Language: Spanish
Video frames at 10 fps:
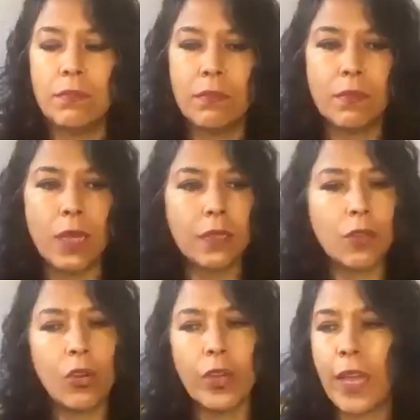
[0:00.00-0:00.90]

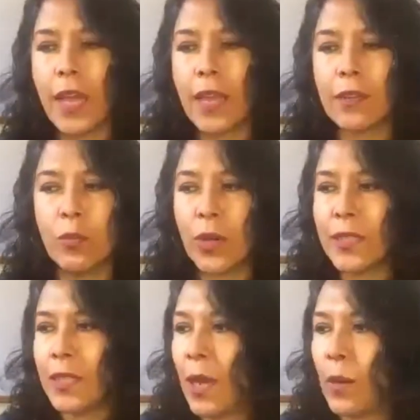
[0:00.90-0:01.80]
escogían como que esta es
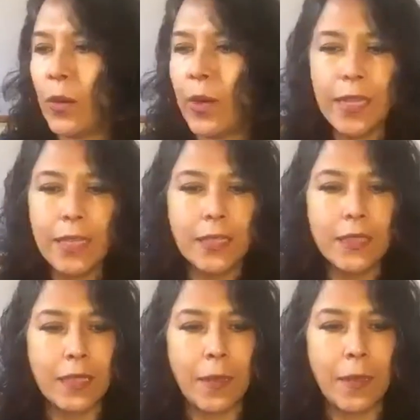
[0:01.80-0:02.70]
la buena y esta
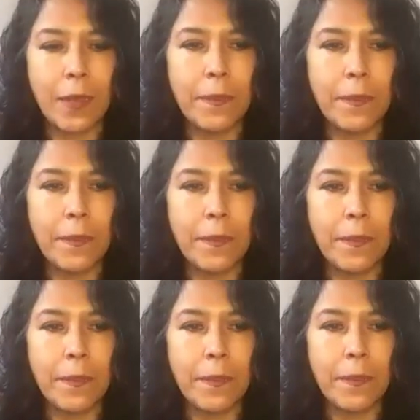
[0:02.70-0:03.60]
también y esta también.
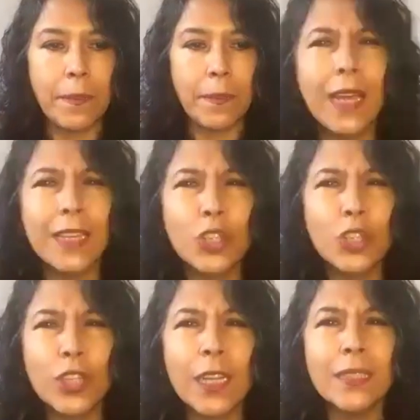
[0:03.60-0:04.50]
Y las otras
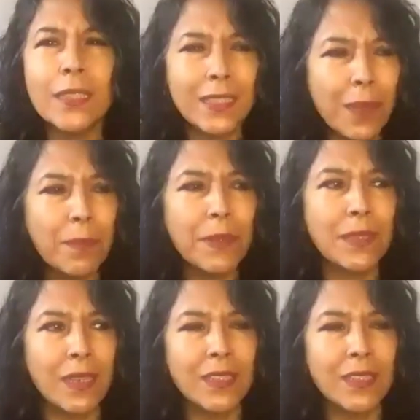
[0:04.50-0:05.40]
siempre se les
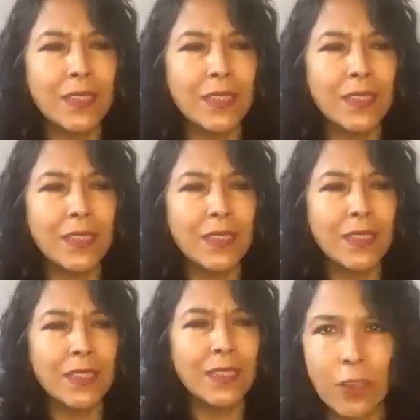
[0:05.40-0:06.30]
llamaba de
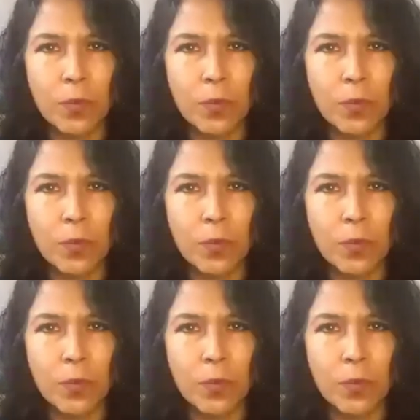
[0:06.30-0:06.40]
relleno.